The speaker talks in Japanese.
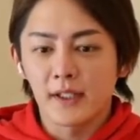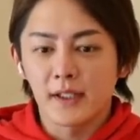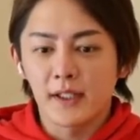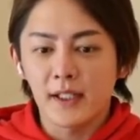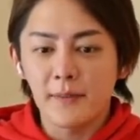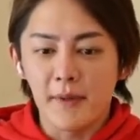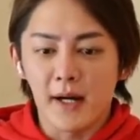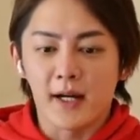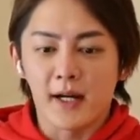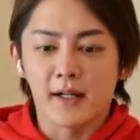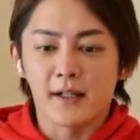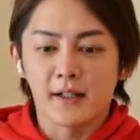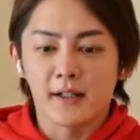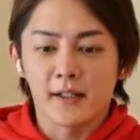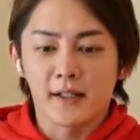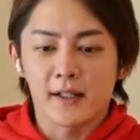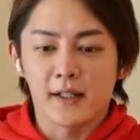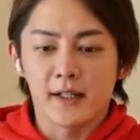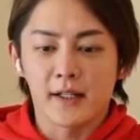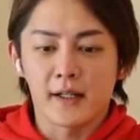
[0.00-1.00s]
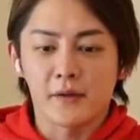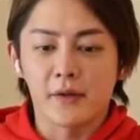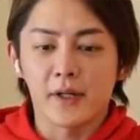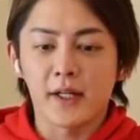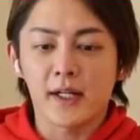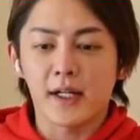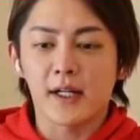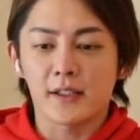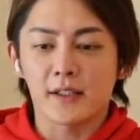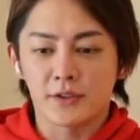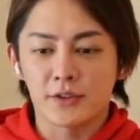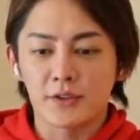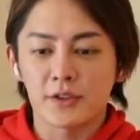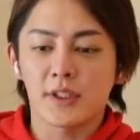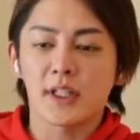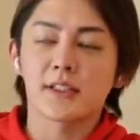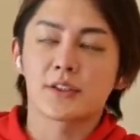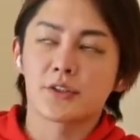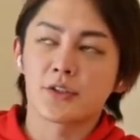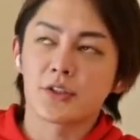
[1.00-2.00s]
今、えー、これから10
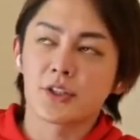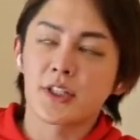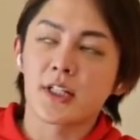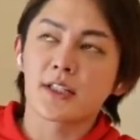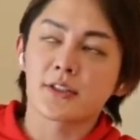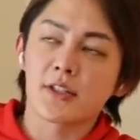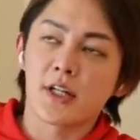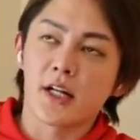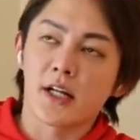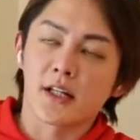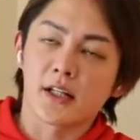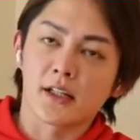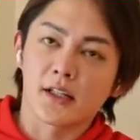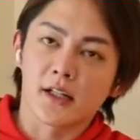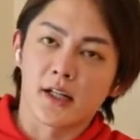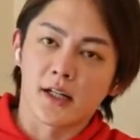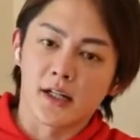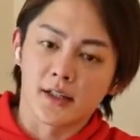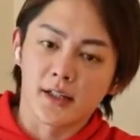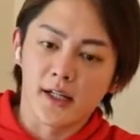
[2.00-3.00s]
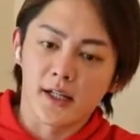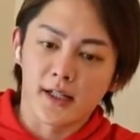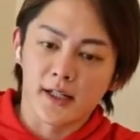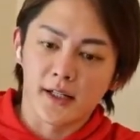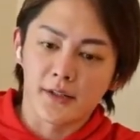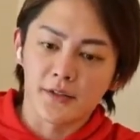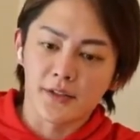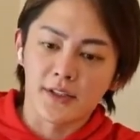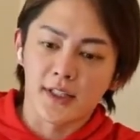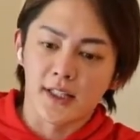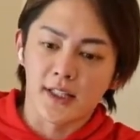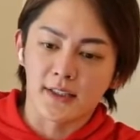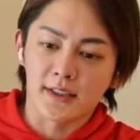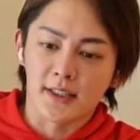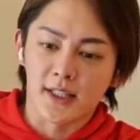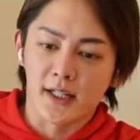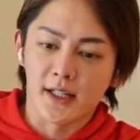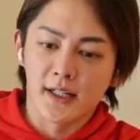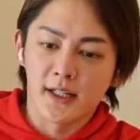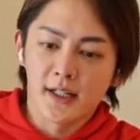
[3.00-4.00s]
月、11月ぐらいから値上げをしてで
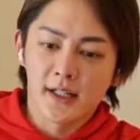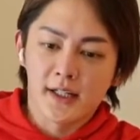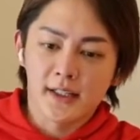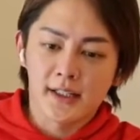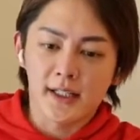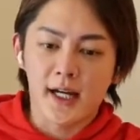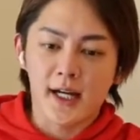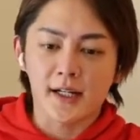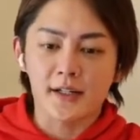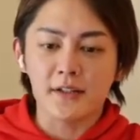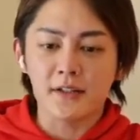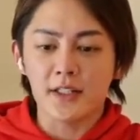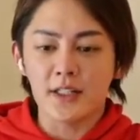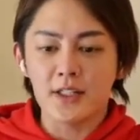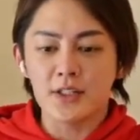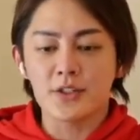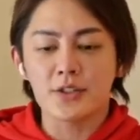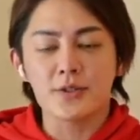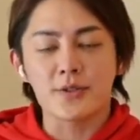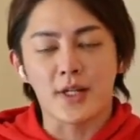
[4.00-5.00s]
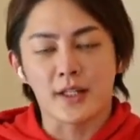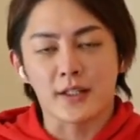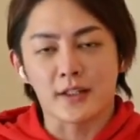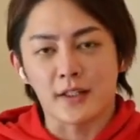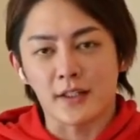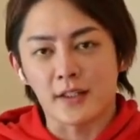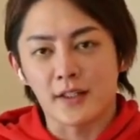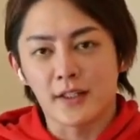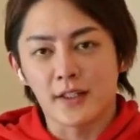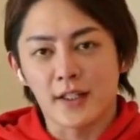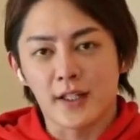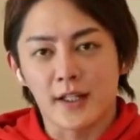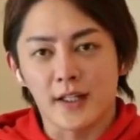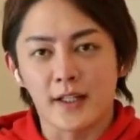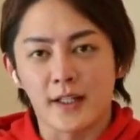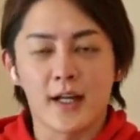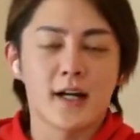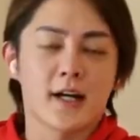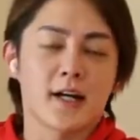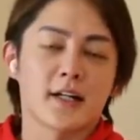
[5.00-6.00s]
すね、120円に、え
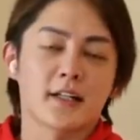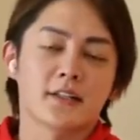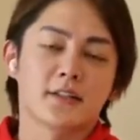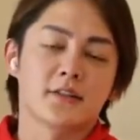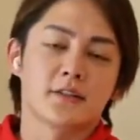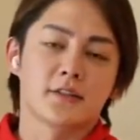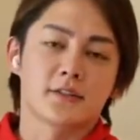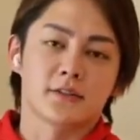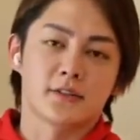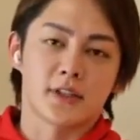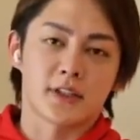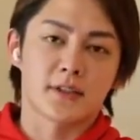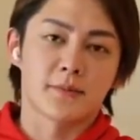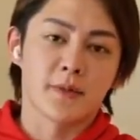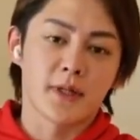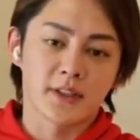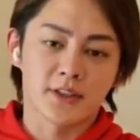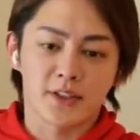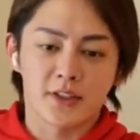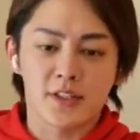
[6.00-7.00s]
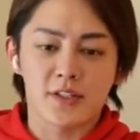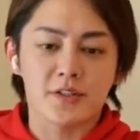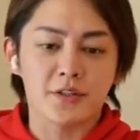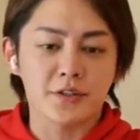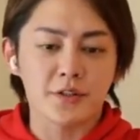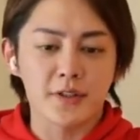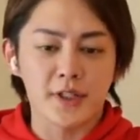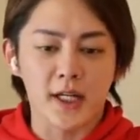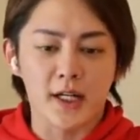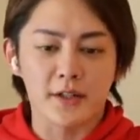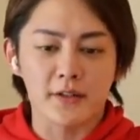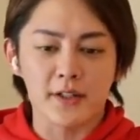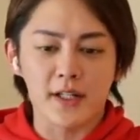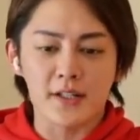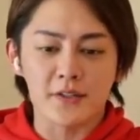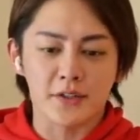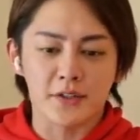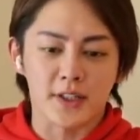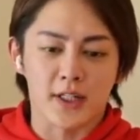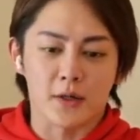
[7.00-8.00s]
値上がりするそうです。まあ、事実上100
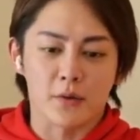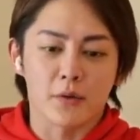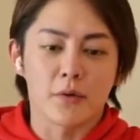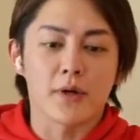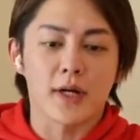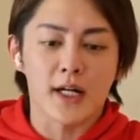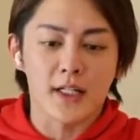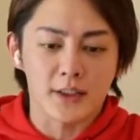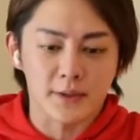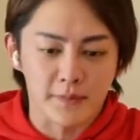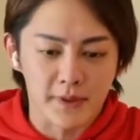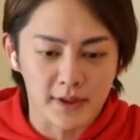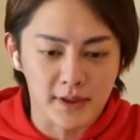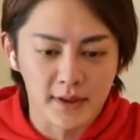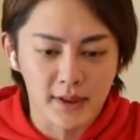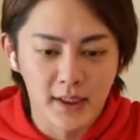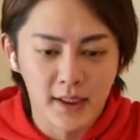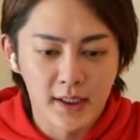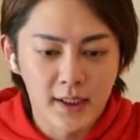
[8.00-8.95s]
円寿司が崩壊します。